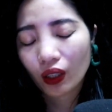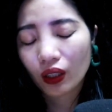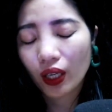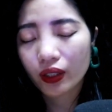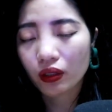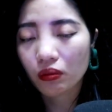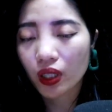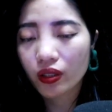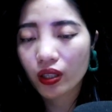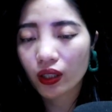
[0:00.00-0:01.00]
Lê từng
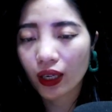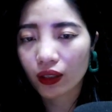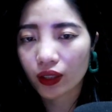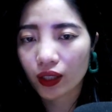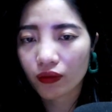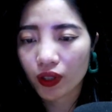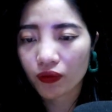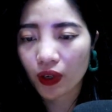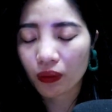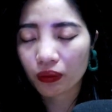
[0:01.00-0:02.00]
bước chân nặng nề về
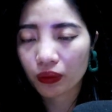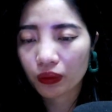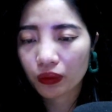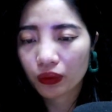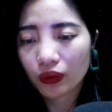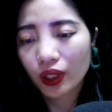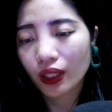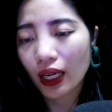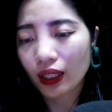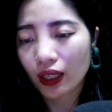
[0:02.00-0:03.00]
phòng.
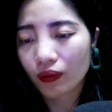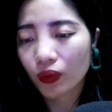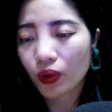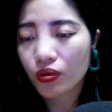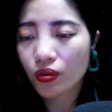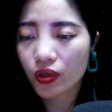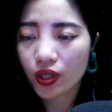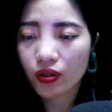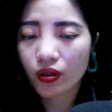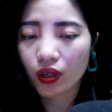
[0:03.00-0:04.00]
Nhật Hạ nằm vội xuống
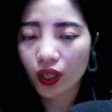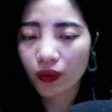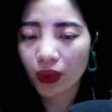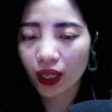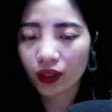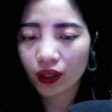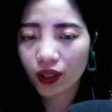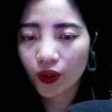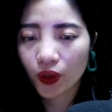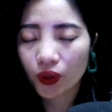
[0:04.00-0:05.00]
chiếc giường im ái,
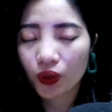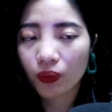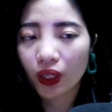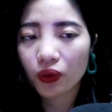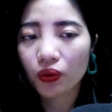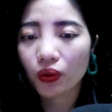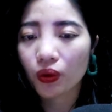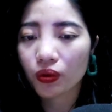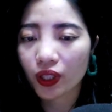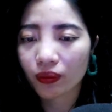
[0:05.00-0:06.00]
đôi mắt của
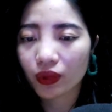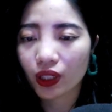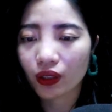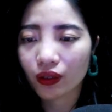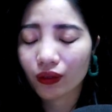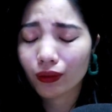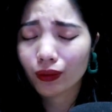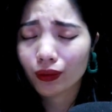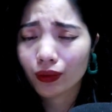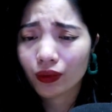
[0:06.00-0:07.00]
cô nhắm nghiền.
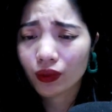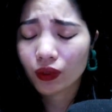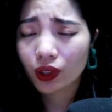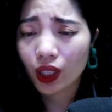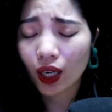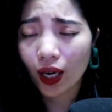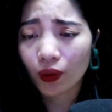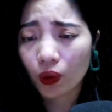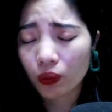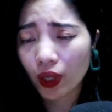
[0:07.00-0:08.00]
Cả ngày
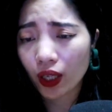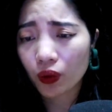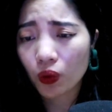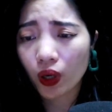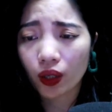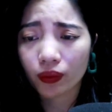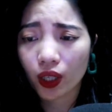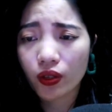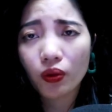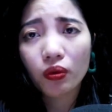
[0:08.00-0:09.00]
hôm nay cô cảm
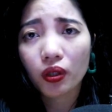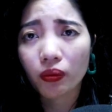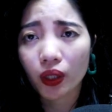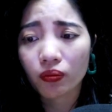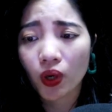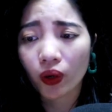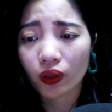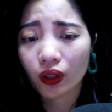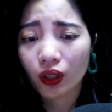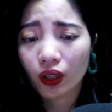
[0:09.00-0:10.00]
thấy trong người mệt mỏi,
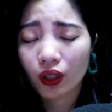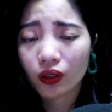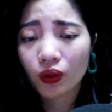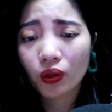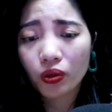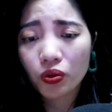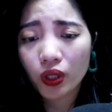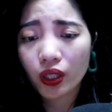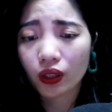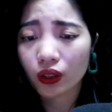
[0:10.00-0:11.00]
đôi lúc xuất
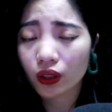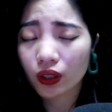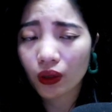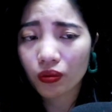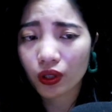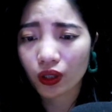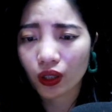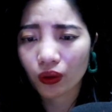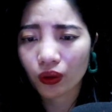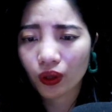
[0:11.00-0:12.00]
hiện cơn đau nửa
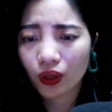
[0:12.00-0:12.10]
đầu.